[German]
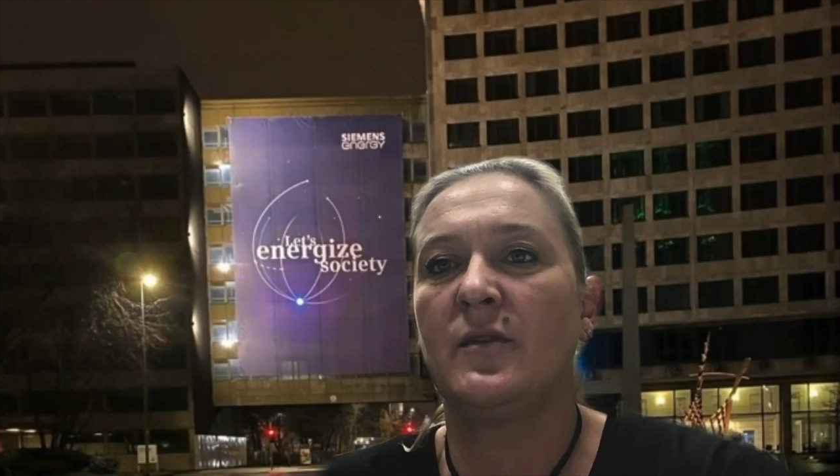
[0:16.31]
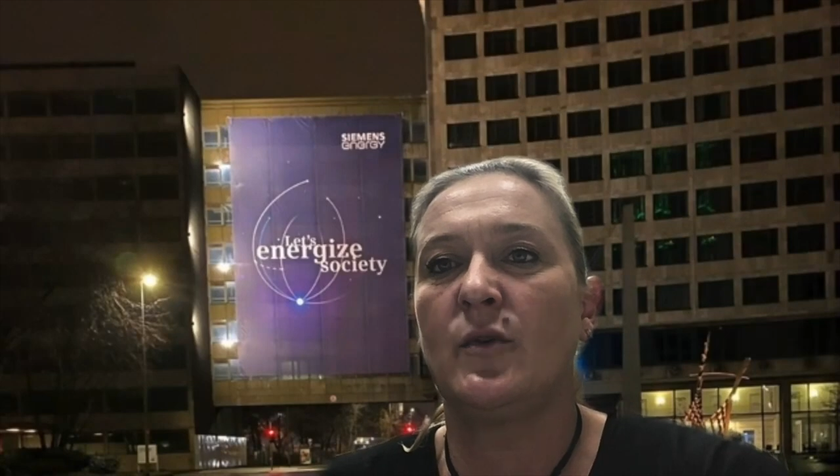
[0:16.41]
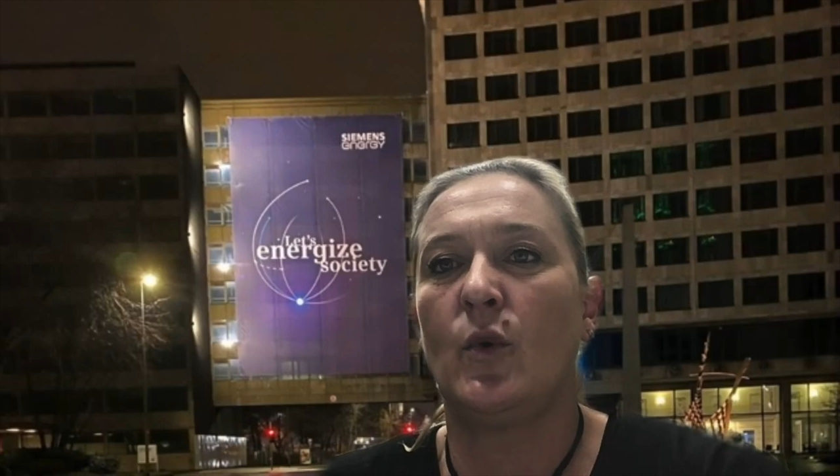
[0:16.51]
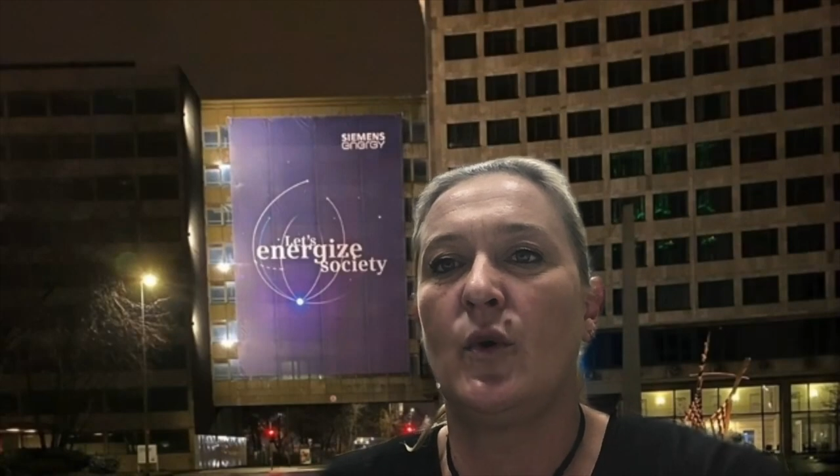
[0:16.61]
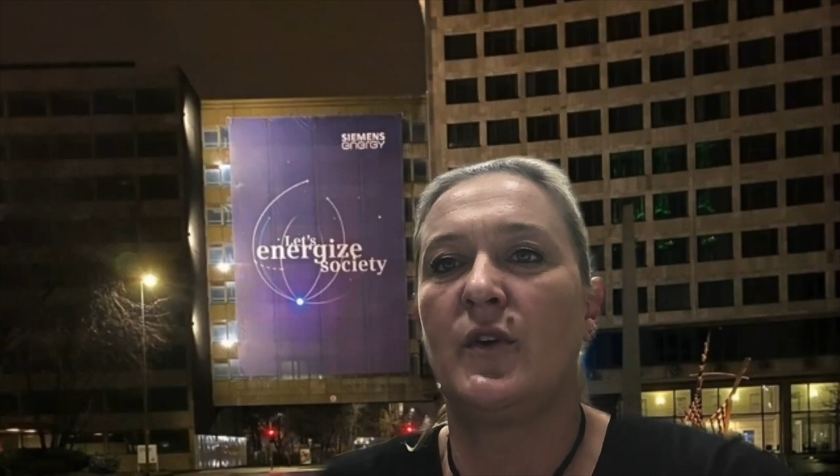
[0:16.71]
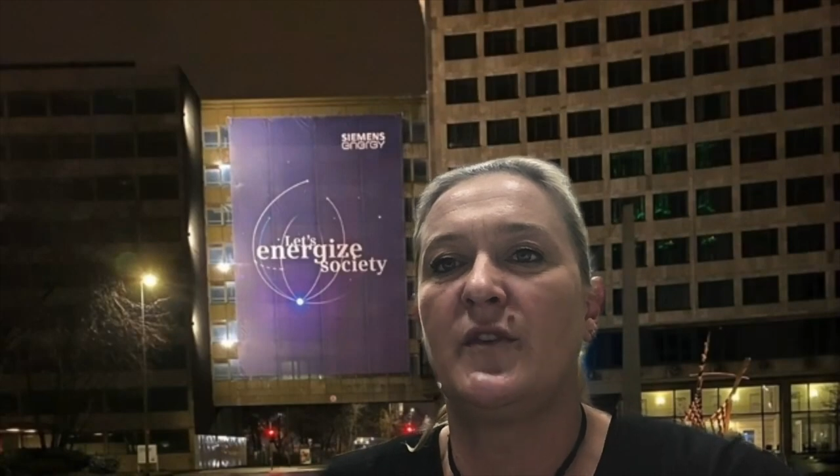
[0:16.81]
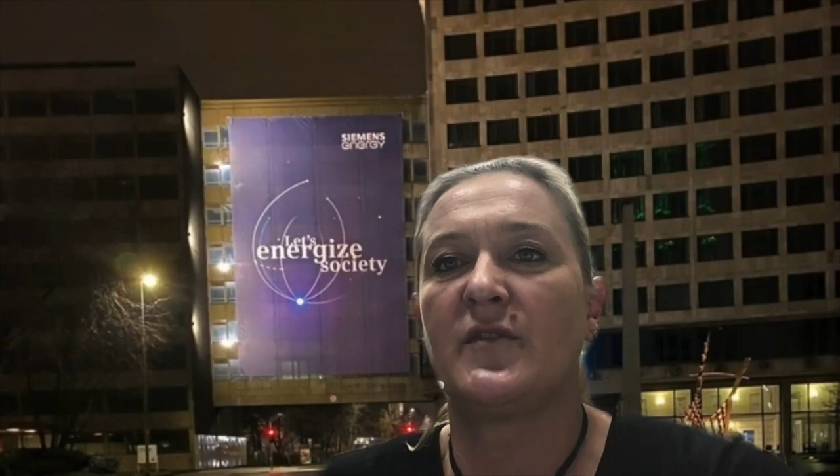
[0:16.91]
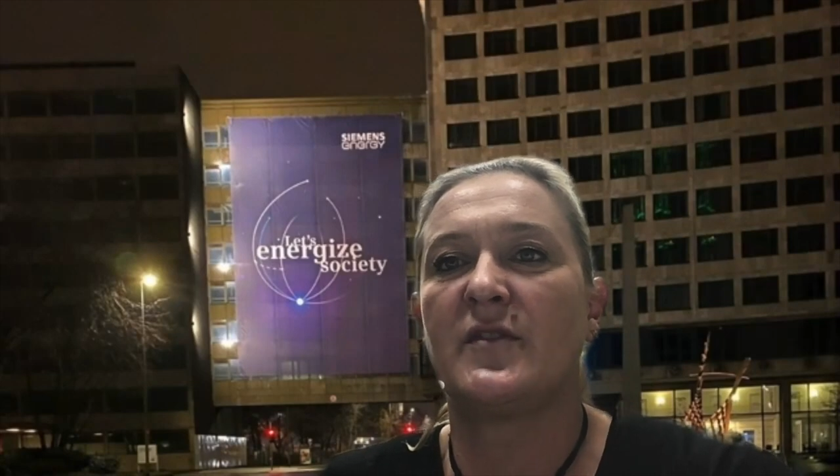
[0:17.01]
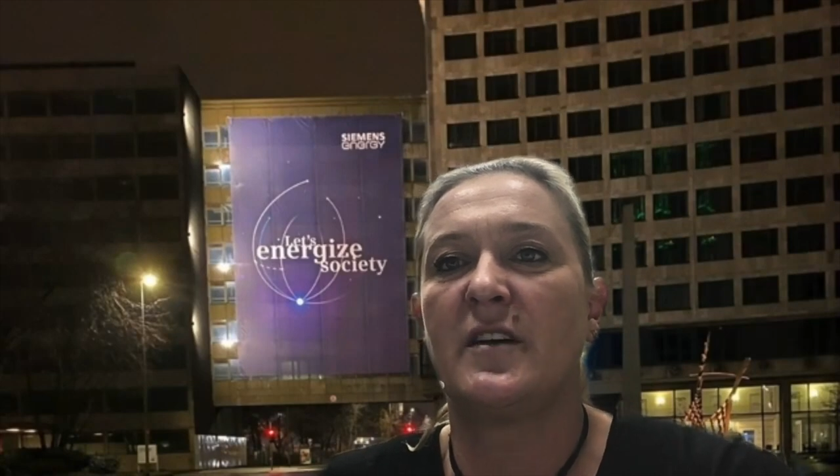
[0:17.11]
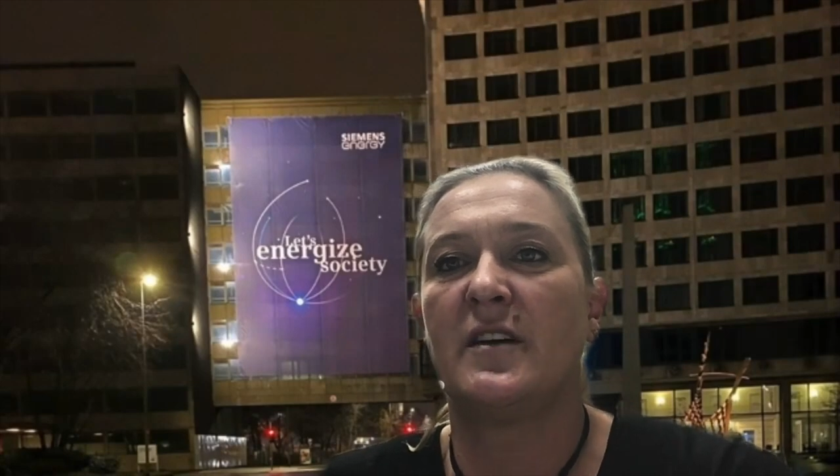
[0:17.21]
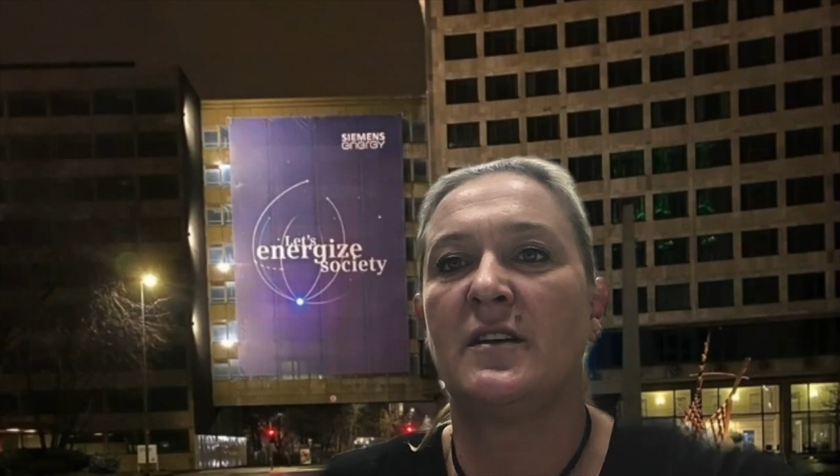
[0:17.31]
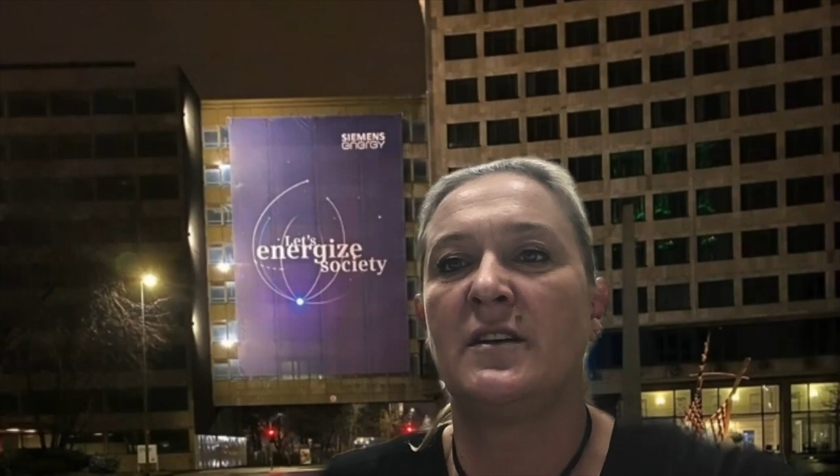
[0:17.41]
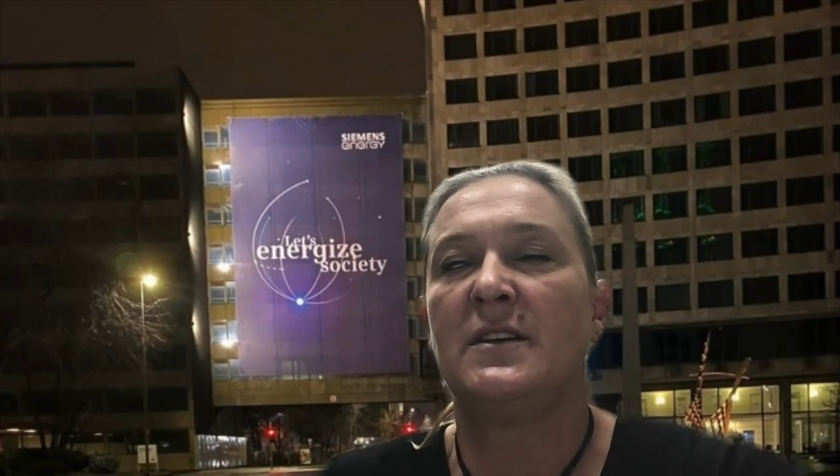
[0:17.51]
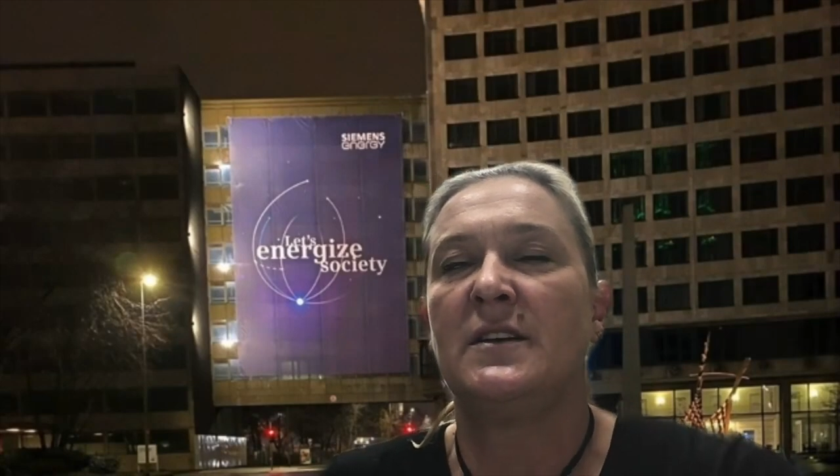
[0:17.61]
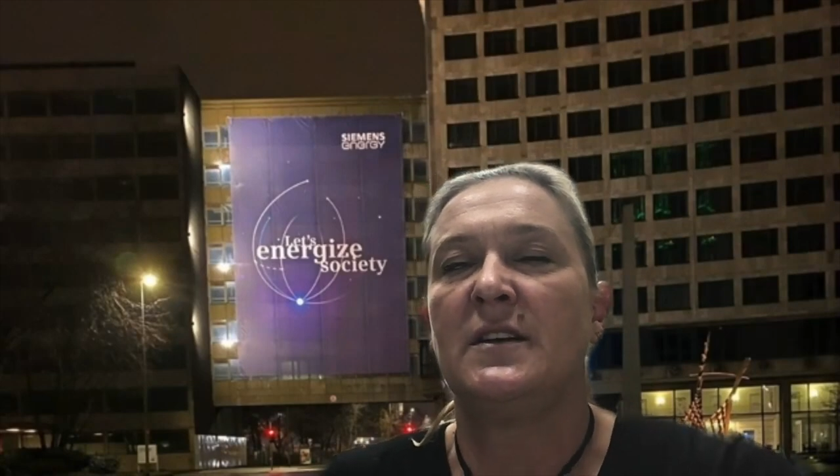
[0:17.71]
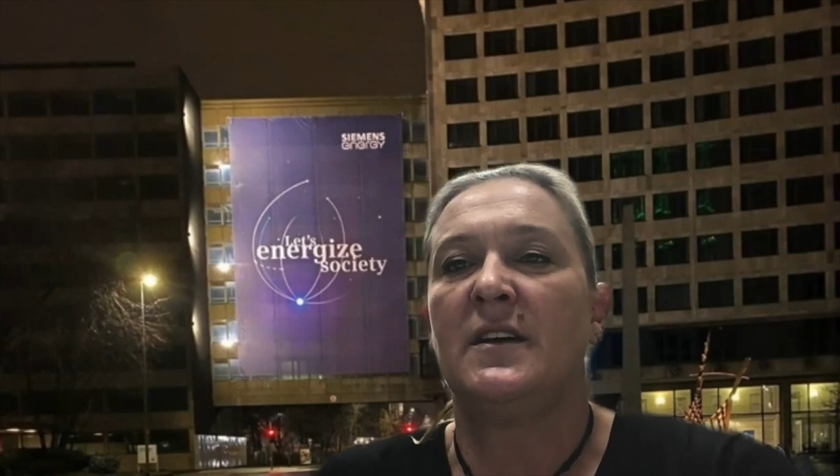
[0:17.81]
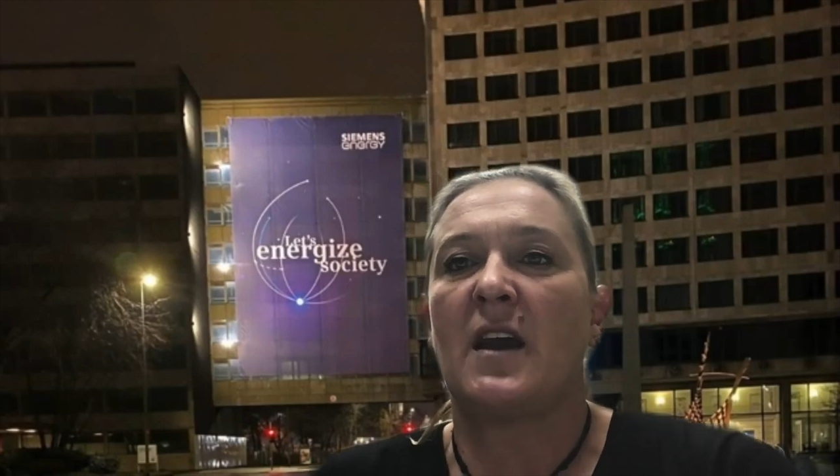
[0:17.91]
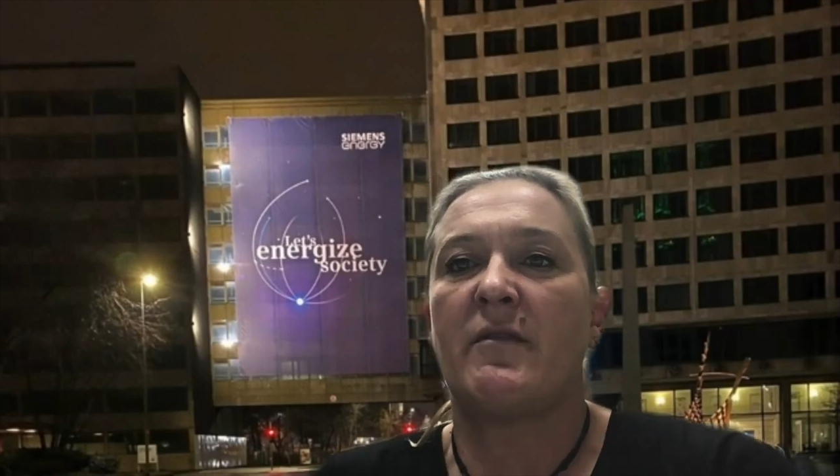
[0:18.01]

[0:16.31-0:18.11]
Und äh, ja,